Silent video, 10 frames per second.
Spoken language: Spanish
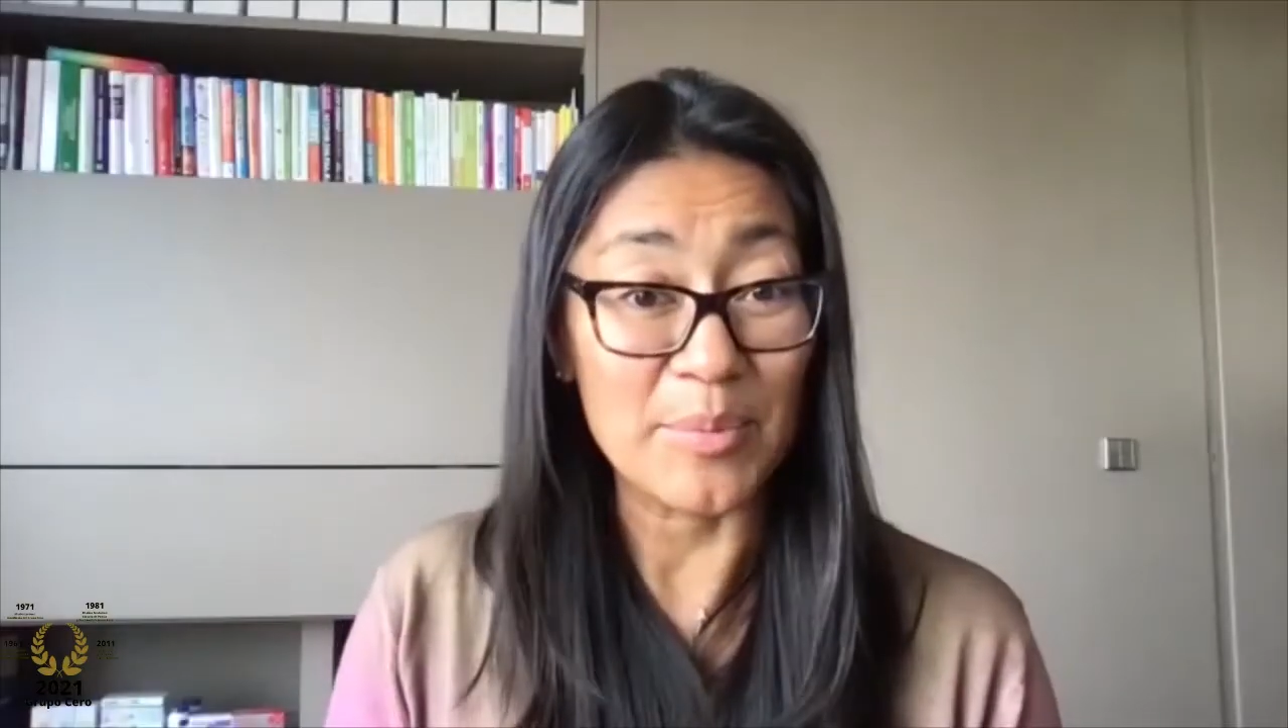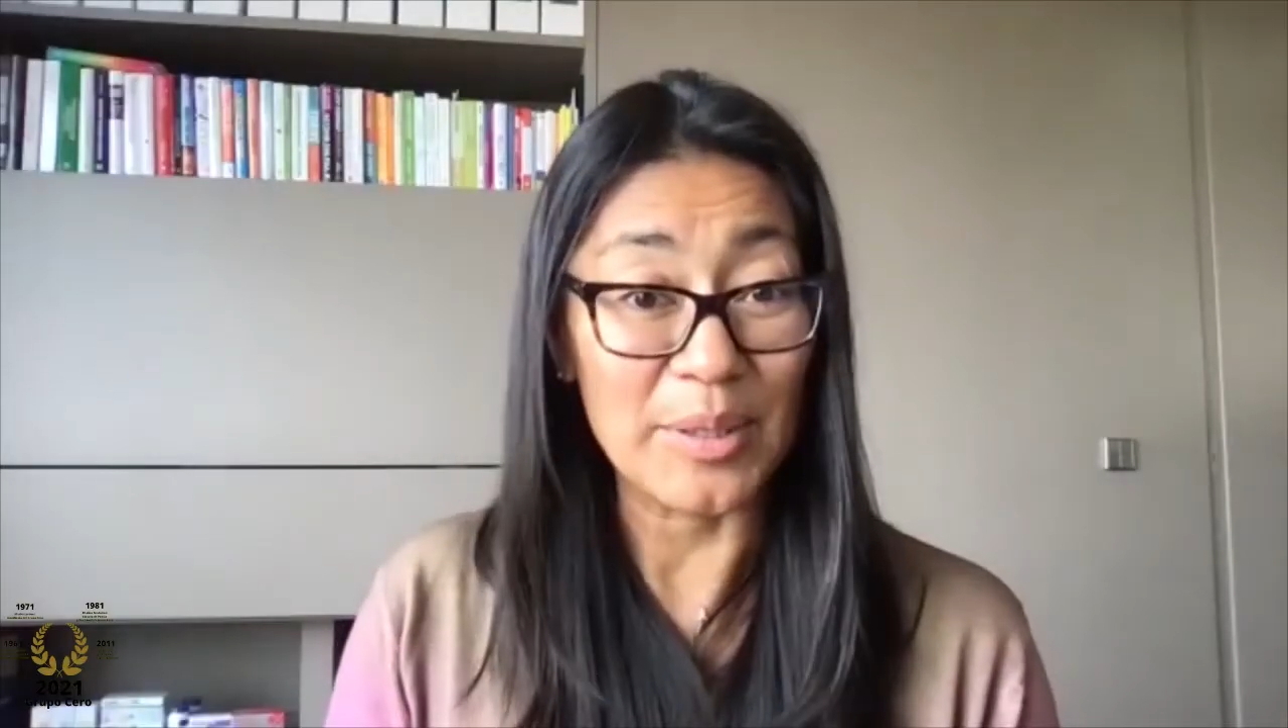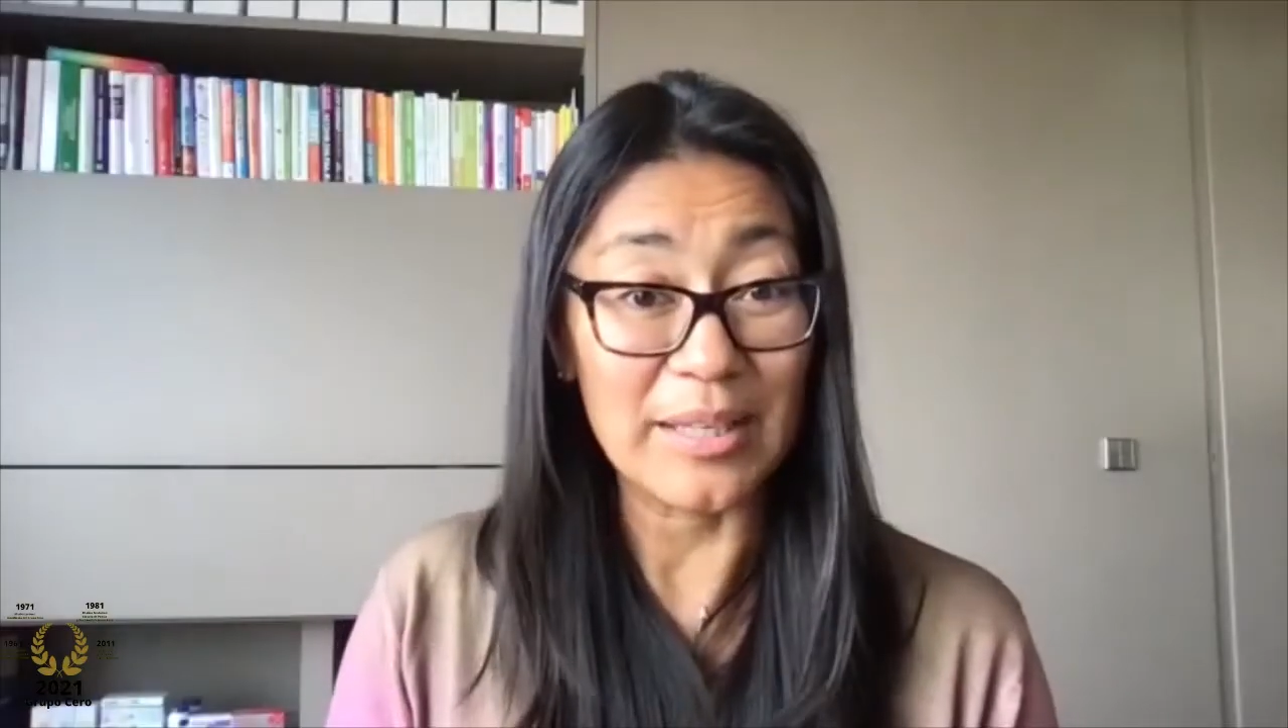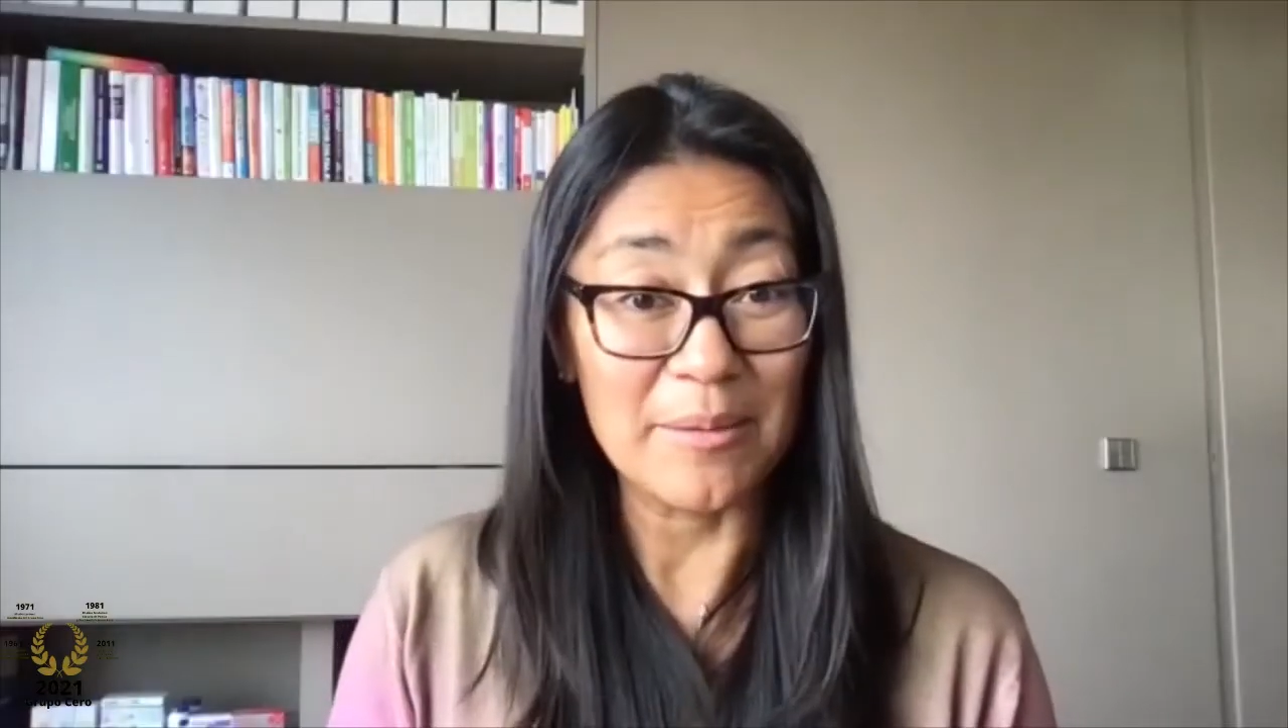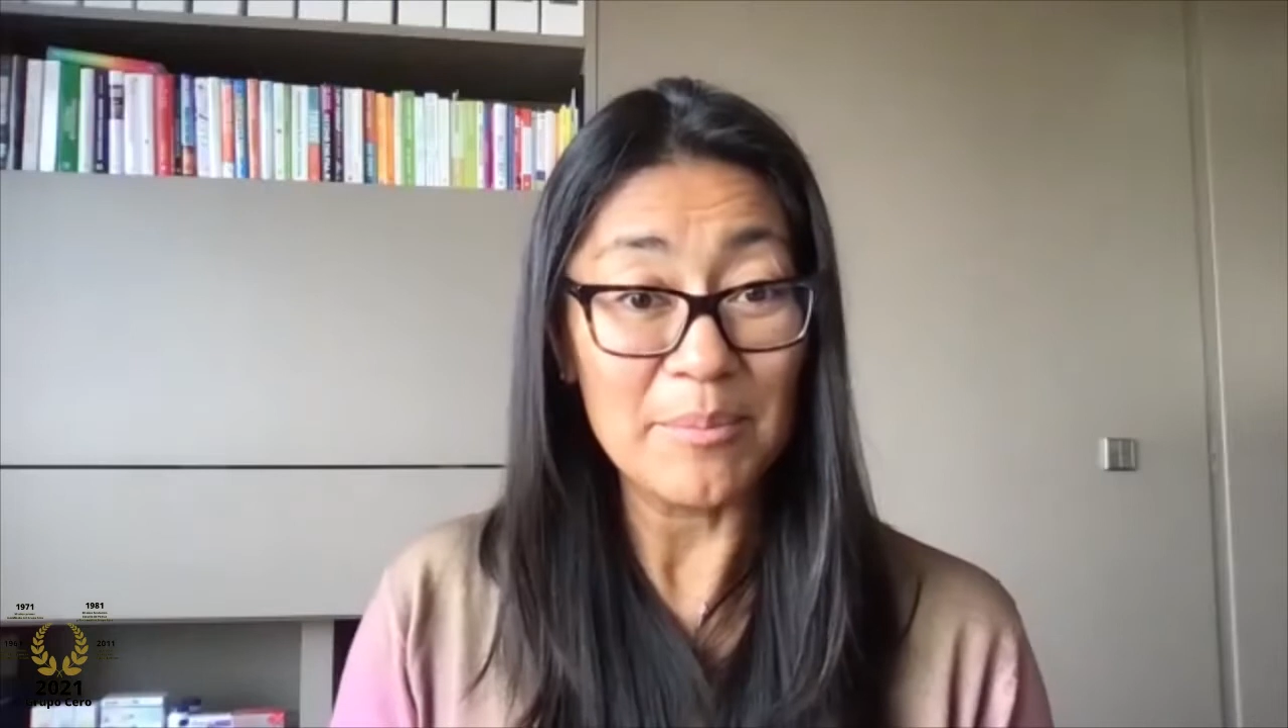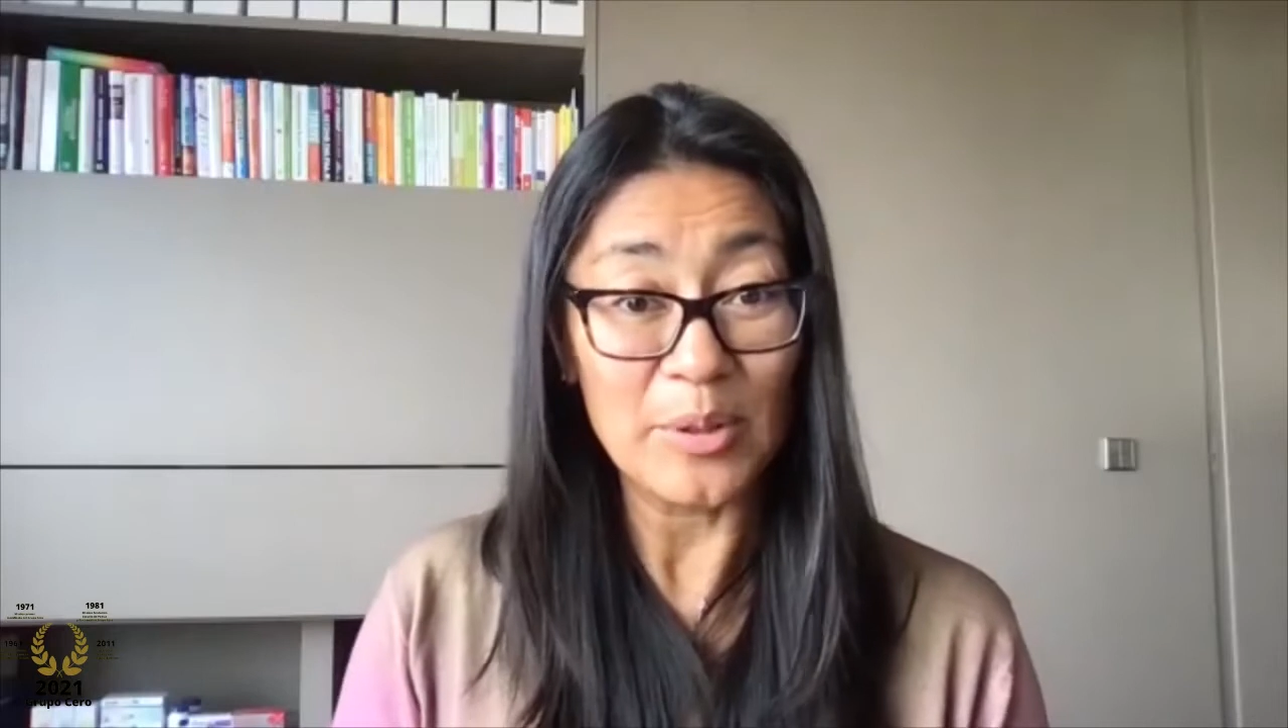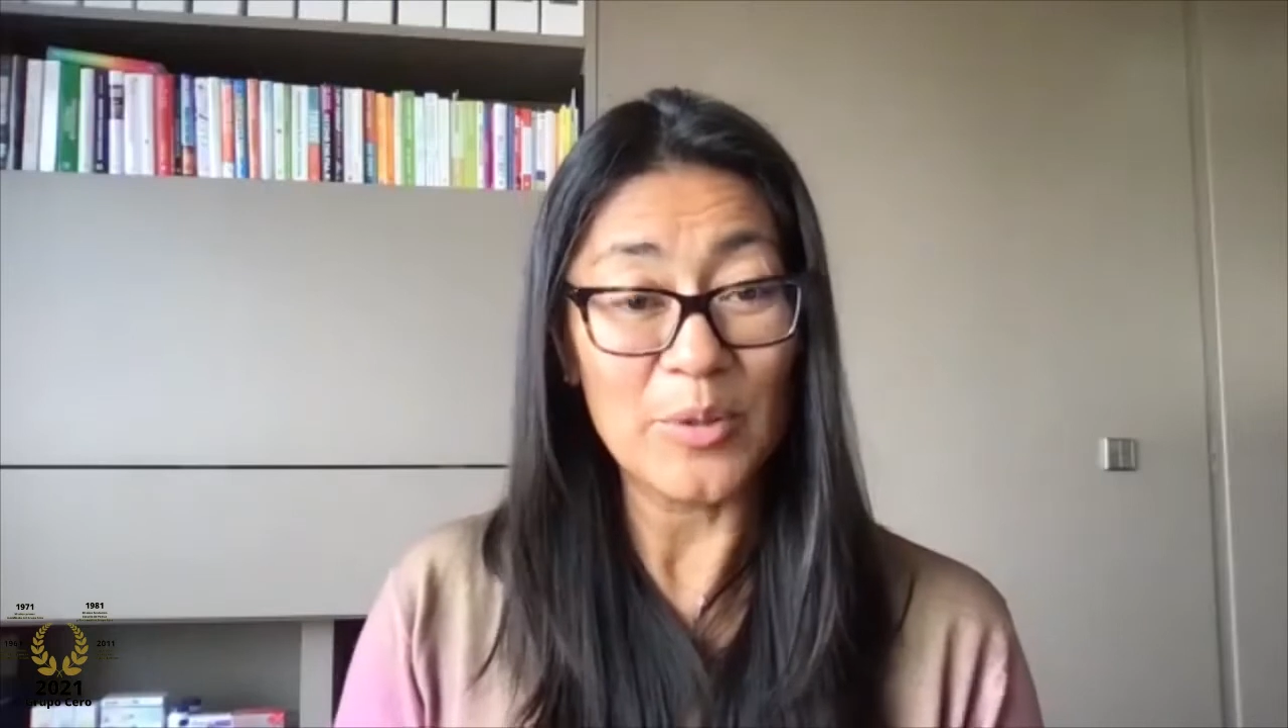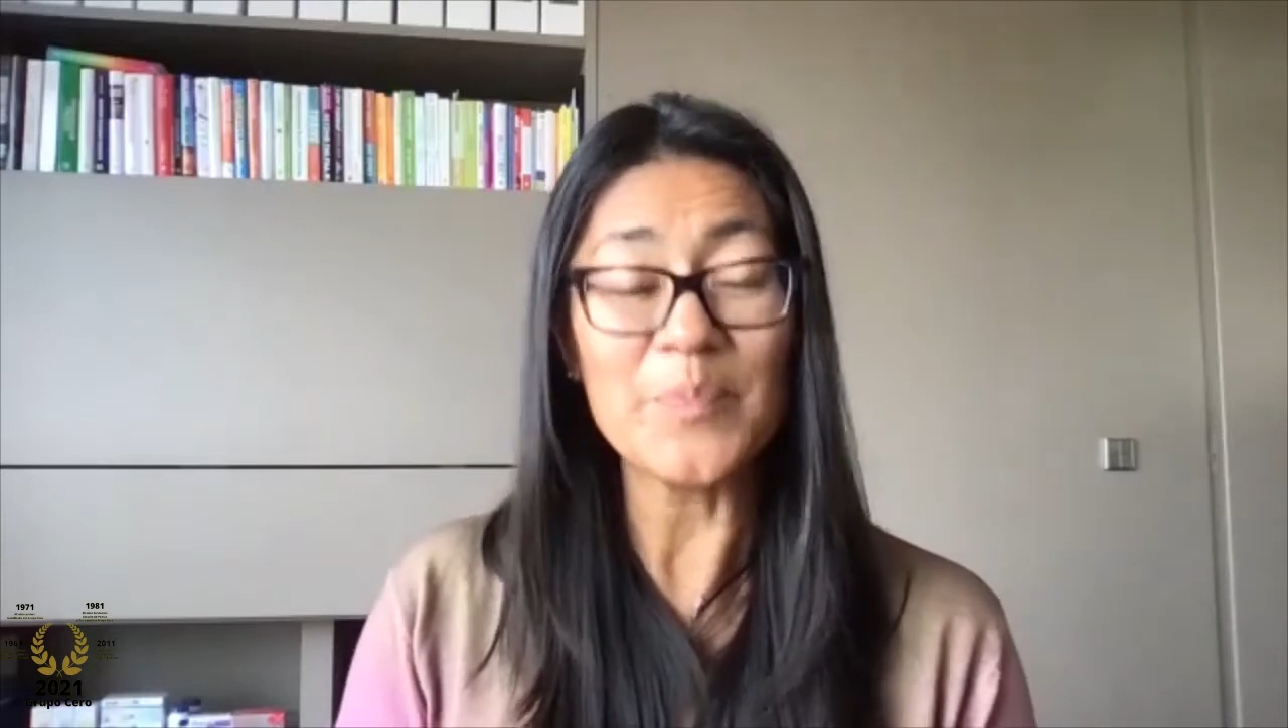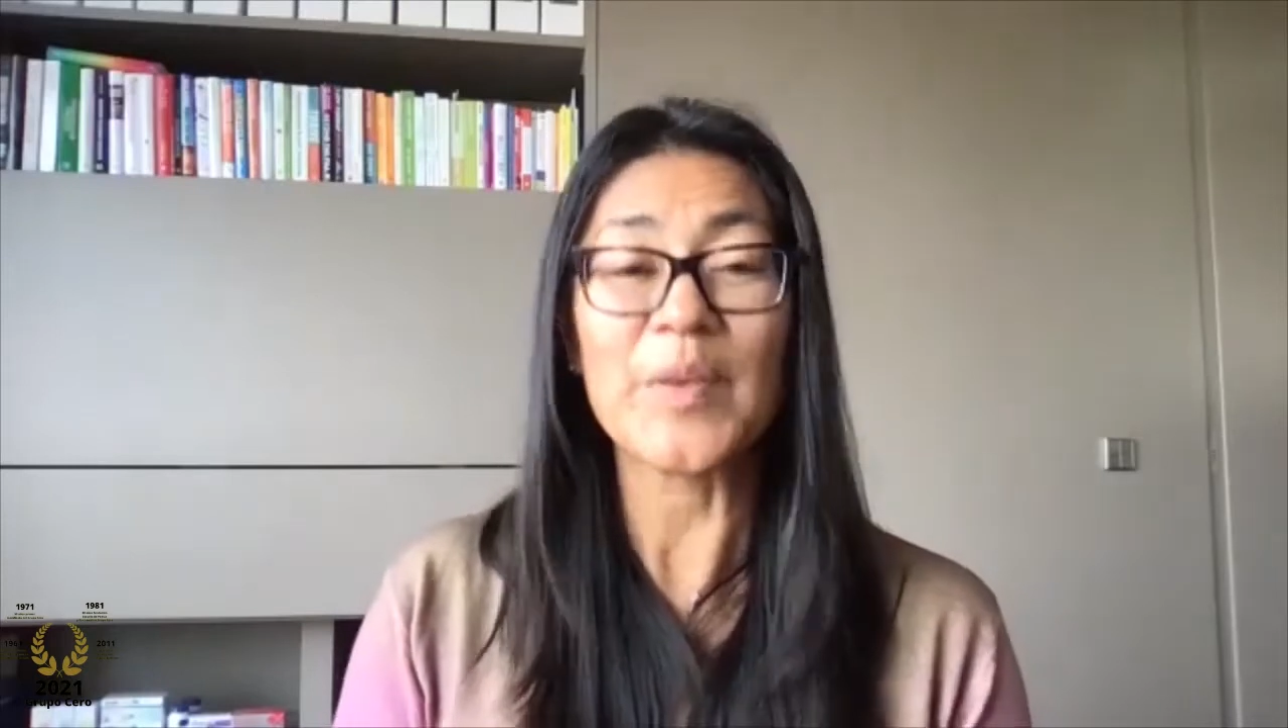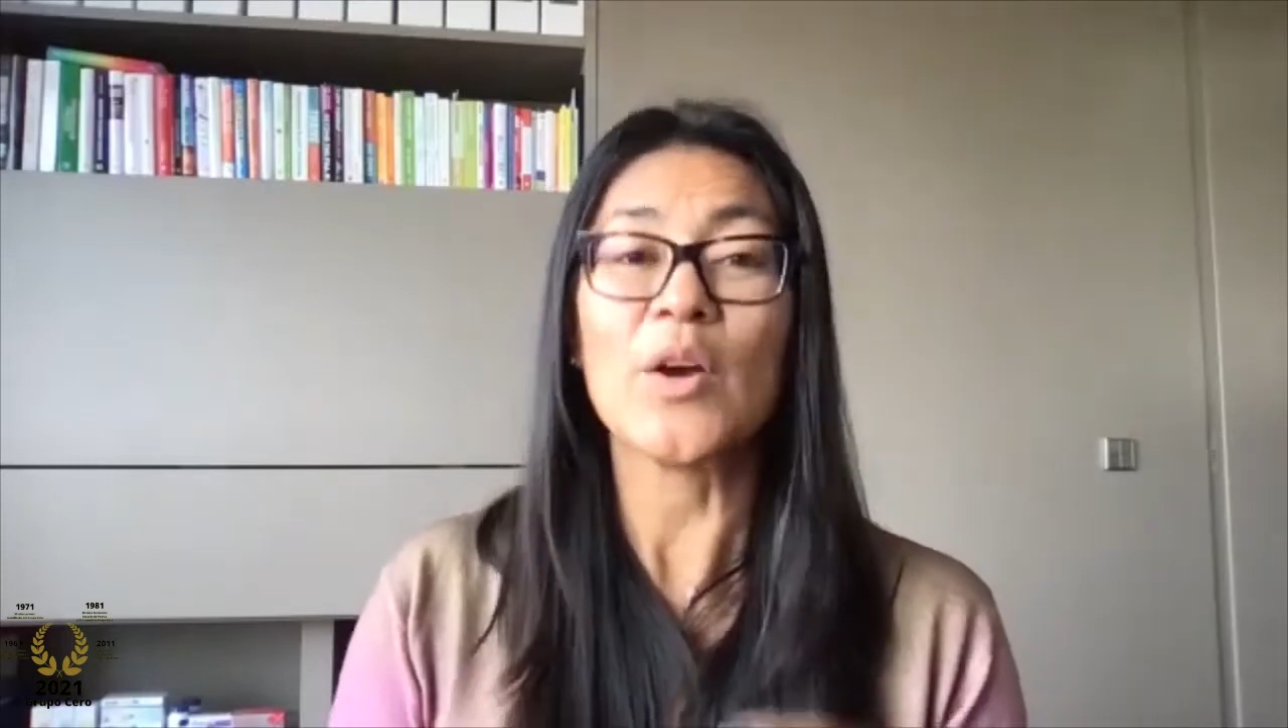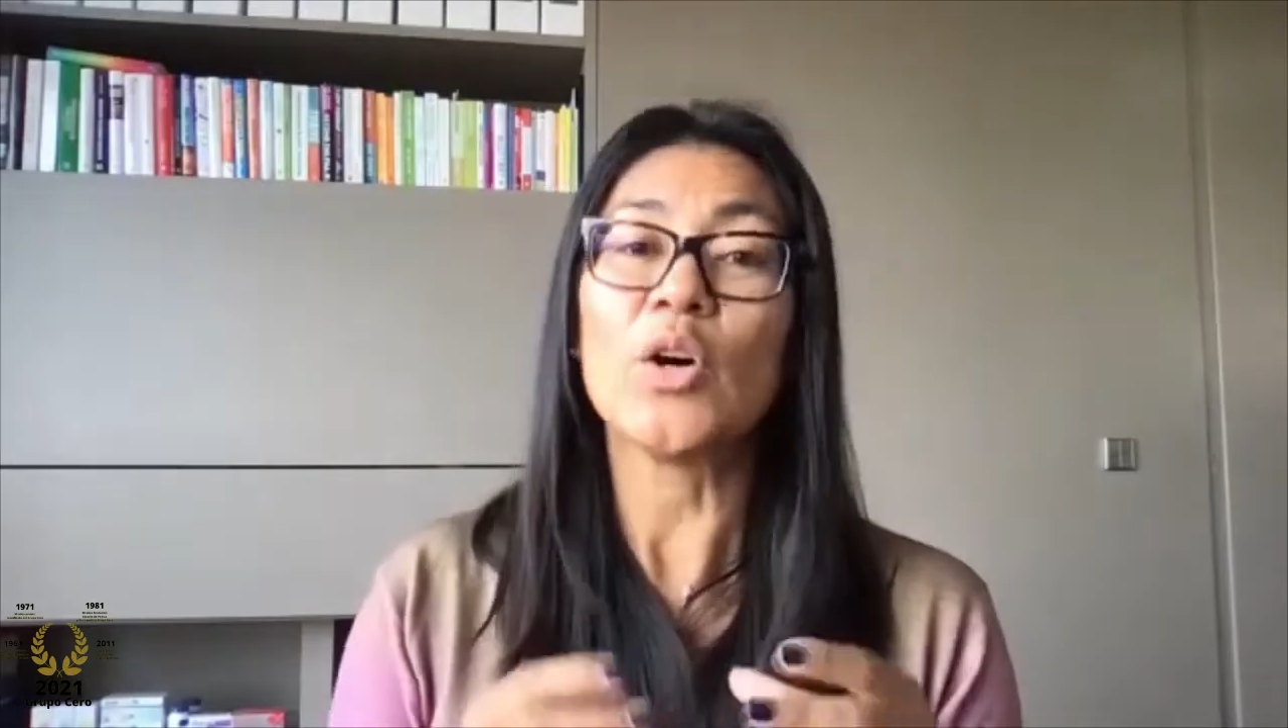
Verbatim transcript: por ejemplo,